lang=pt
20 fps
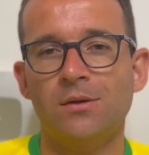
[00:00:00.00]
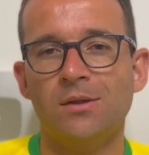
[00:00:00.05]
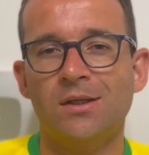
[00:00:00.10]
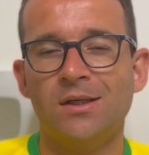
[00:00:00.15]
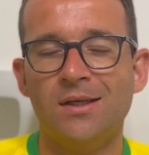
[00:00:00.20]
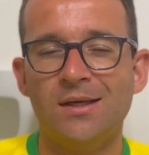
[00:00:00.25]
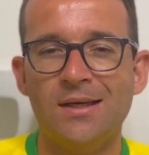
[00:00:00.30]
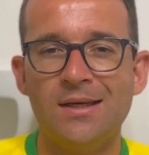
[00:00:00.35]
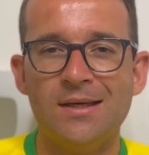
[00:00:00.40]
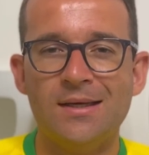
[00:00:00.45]

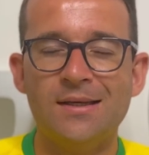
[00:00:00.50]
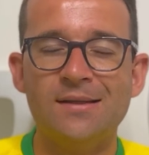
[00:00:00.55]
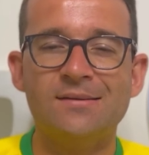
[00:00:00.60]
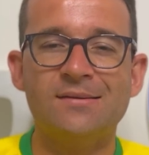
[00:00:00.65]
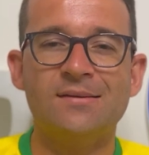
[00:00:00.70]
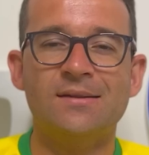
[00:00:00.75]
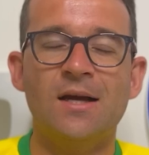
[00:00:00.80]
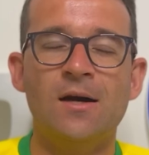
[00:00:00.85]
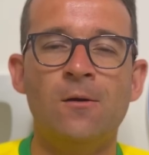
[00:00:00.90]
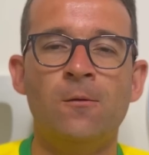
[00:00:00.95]
que
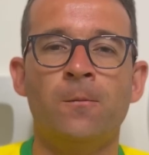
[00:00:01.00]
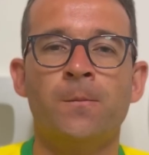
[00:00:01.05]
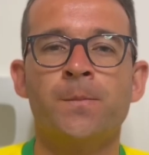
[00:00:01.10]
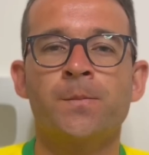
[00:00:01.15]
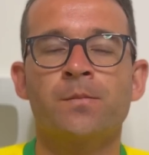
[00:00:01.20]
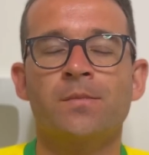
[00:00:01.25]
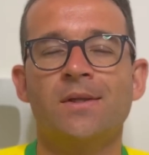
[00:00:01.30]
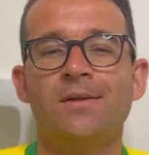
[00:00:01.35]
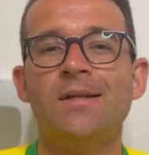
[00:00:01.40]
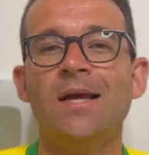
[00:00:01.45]
estão
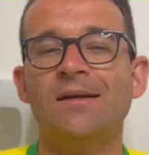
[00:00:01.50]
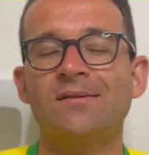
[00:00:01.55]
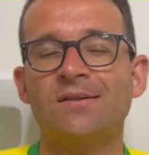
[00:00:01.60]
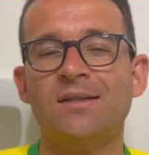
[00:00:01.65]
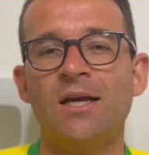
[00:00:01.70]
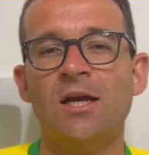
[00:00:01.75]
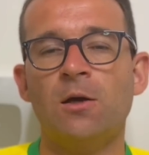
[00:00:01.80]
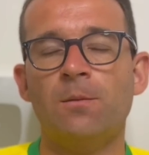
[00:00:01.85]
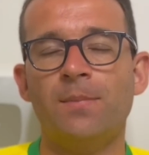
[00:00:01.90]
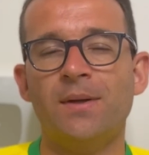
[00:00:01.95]
nesta
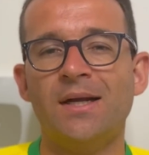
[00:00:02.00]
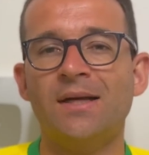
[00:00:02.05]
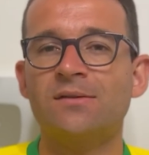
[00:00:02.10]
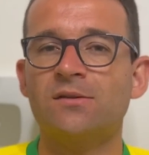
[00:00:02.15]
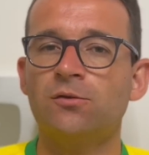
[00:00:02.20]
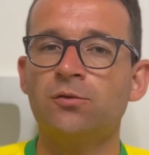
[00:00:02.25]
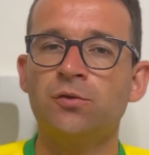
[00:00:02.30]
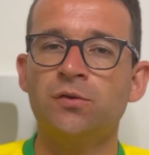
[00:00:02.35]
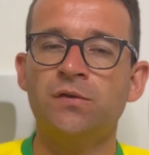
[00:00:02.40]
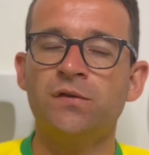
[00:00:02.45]

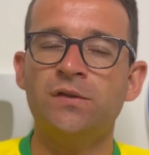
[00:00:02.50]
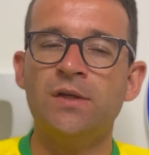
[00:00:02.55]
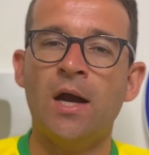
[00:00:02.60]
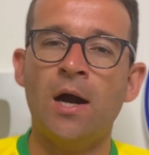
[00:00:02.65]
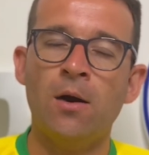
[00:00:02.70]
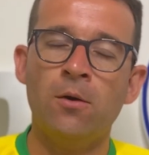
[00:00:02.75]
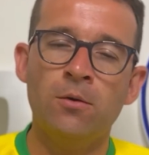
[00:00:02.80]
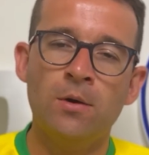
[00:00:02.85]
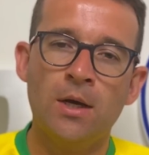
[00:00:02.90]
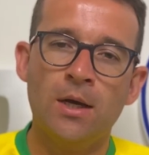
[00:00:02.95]
recuperação
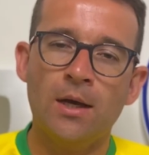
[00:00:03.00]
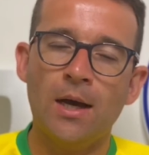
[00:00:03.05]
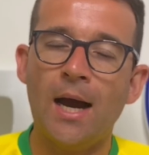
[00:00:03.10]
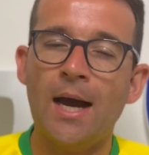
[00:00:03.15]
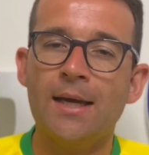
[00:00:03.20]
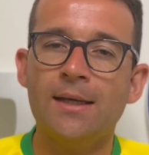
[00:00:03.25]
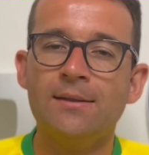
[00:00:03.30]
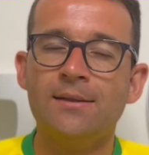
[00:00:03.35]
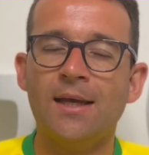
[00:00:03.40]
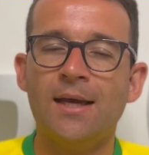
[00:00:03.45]
judicial,
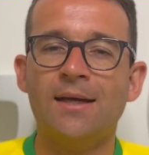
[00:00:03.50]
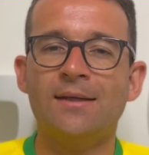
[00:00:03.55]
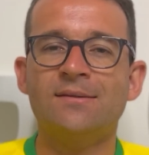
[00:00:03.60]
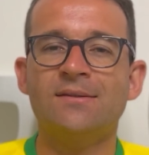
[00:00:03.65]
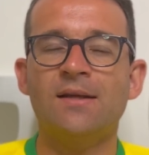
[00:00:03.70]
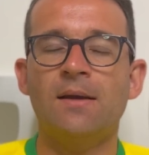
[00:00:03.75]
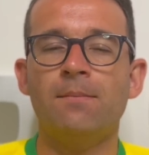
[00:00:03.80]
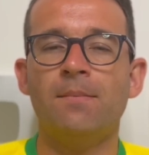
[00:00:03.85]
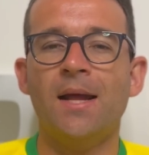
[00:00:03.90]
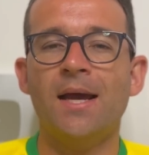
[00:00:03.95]
aí tem a
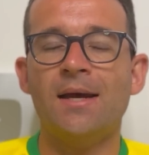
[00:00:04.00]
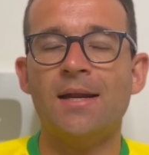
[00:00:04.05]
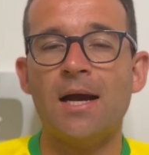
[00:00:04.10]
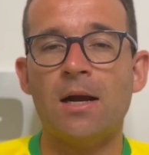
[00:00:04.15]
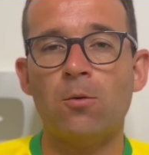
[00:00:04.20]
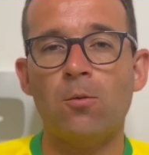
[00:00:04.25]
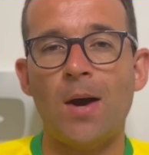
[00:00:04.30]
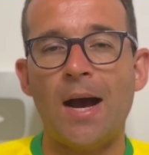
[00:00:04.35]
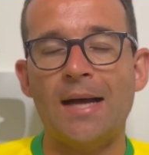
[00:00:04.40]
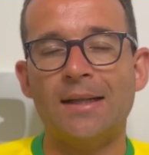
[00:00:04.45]
Assembleia na
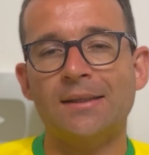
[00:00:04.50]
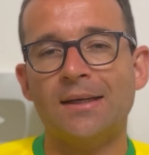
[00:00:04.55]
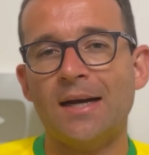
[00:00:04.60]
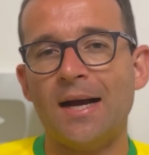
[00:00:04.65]
quarta.